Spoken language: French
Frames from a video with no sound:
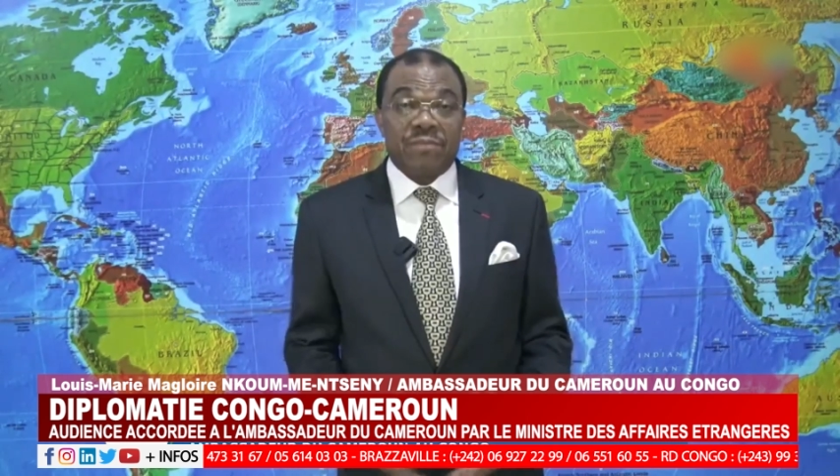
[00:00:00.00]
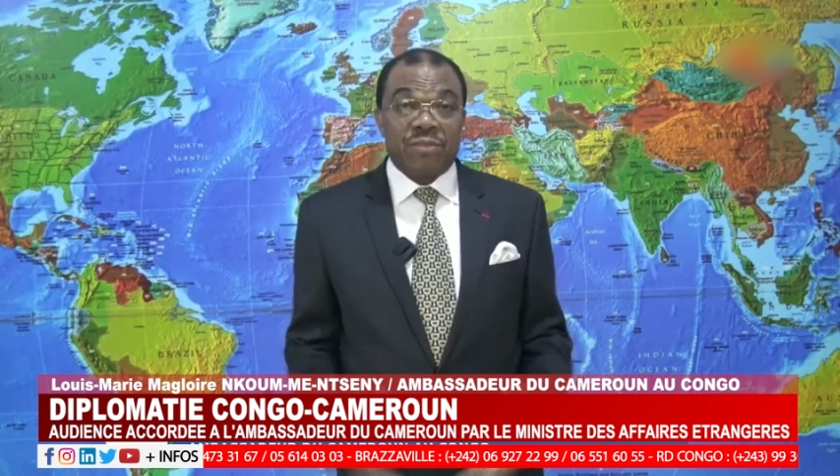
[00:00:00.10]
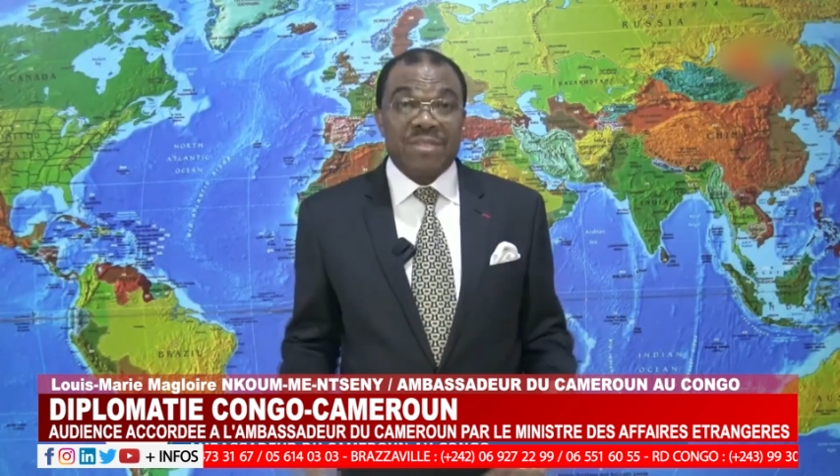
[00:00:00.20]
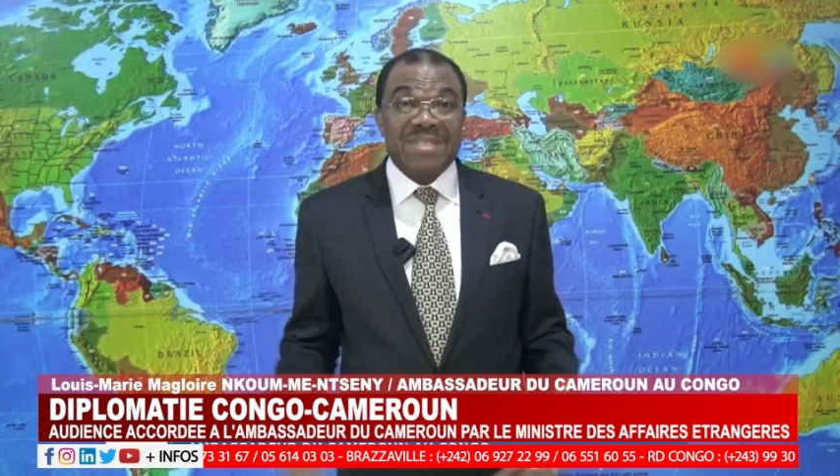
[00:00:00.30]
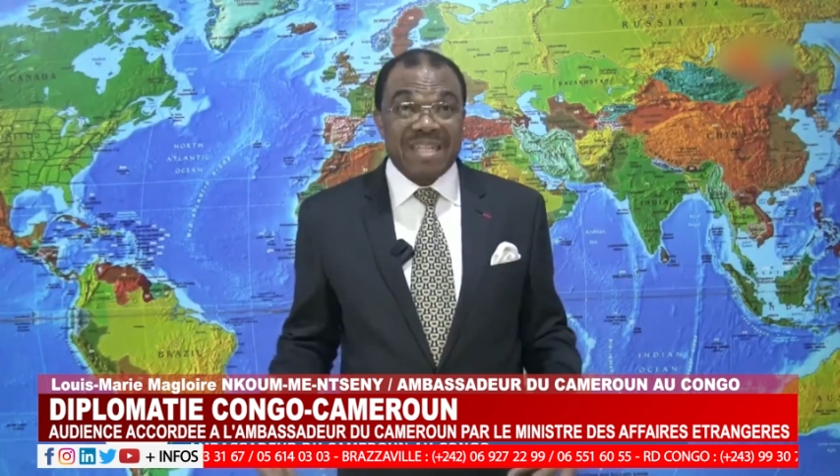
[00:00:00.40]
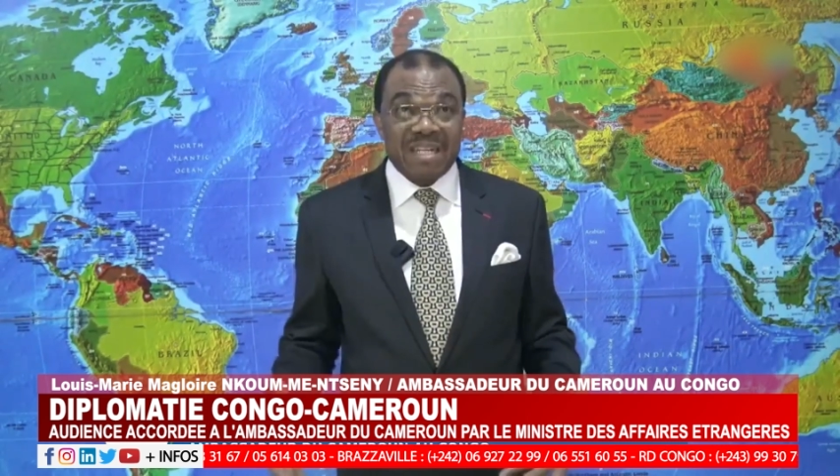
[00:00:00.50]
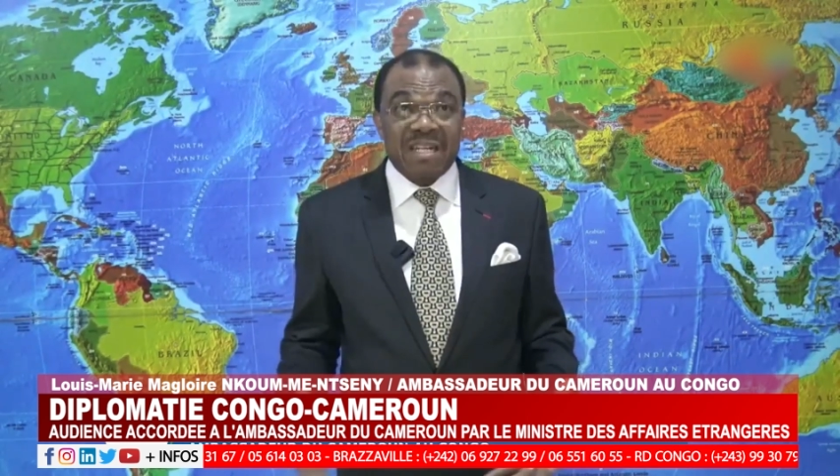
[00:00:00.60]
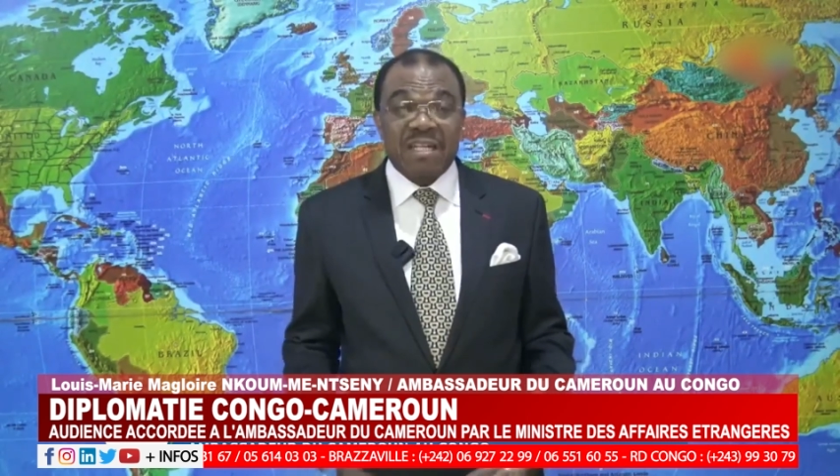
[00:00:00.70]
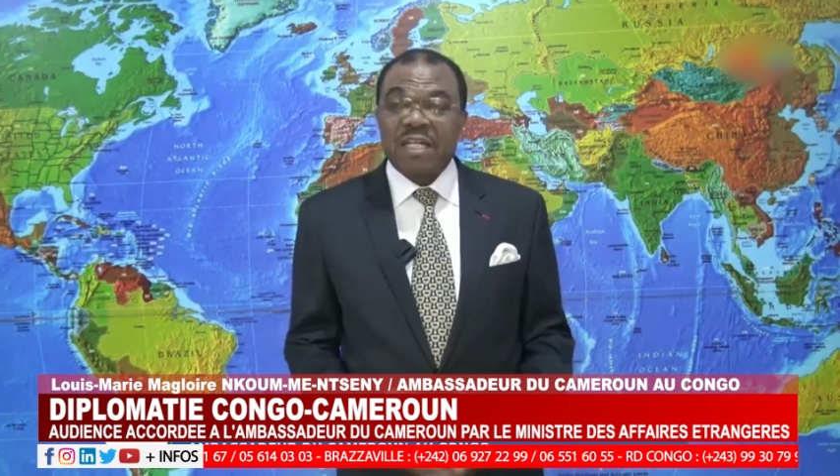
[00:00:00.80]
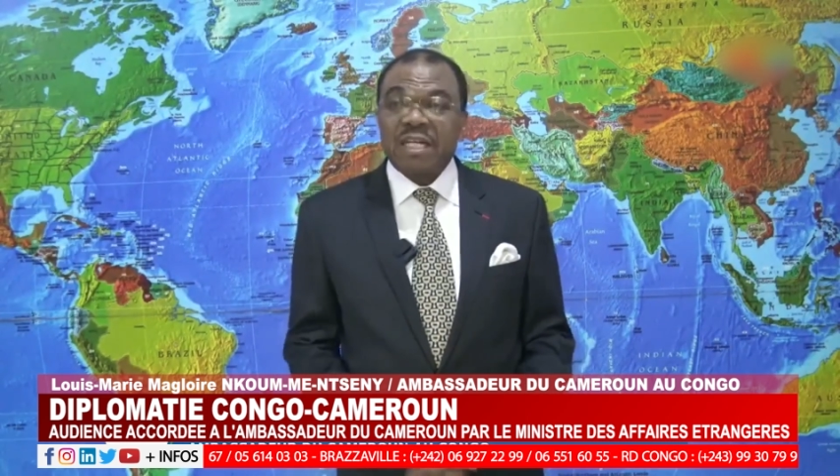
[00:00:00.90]
d'une très
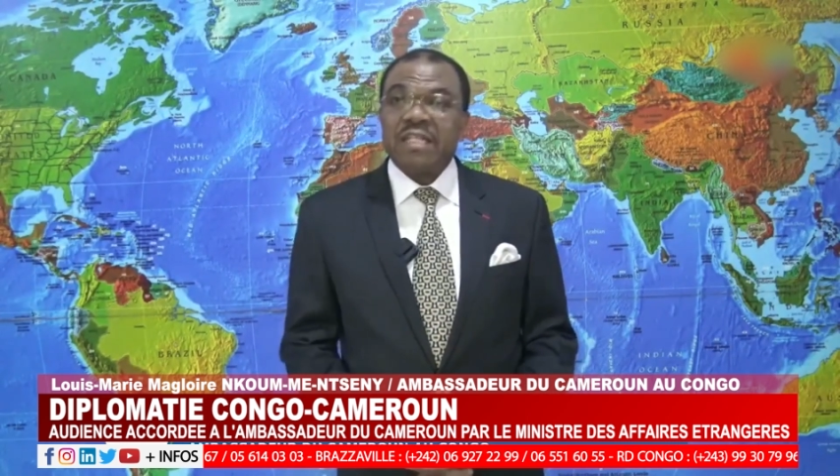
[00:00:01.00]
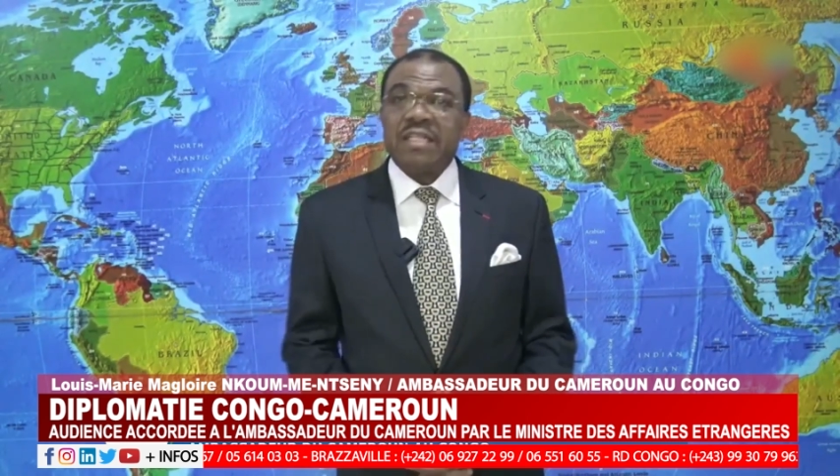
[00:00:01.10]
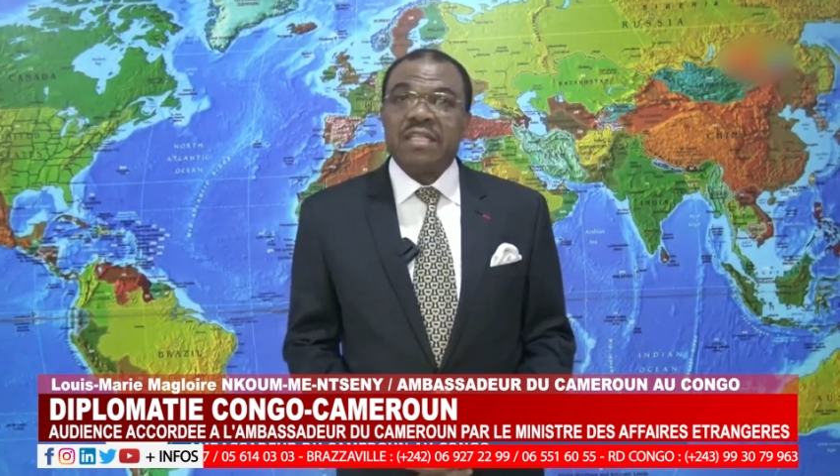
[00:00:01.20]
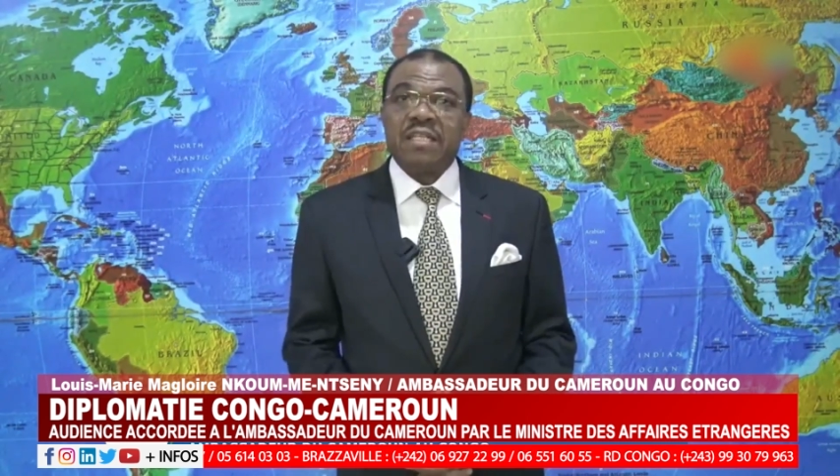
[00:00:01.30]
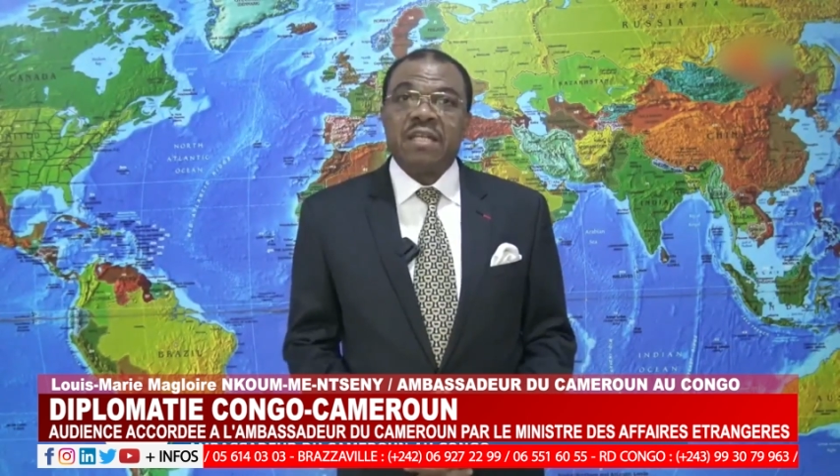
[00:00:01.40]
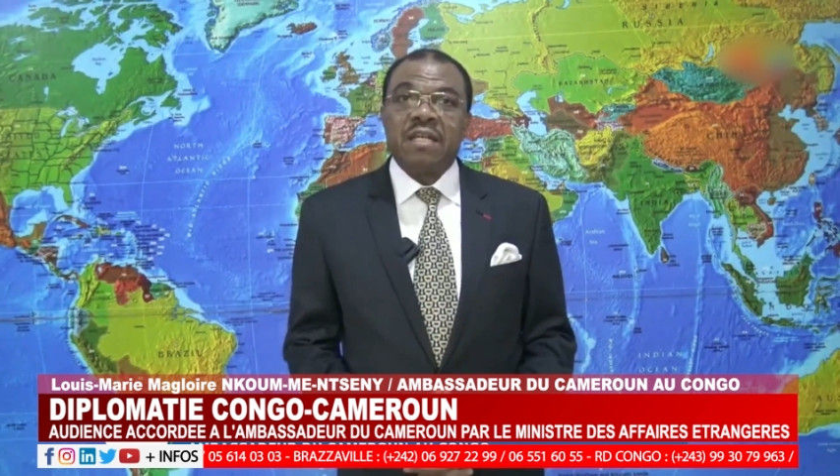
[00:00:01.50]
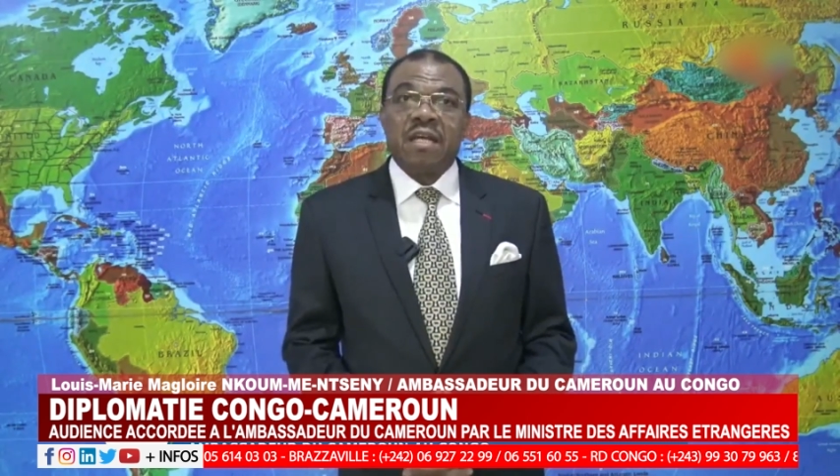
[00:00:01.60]
grande qualité,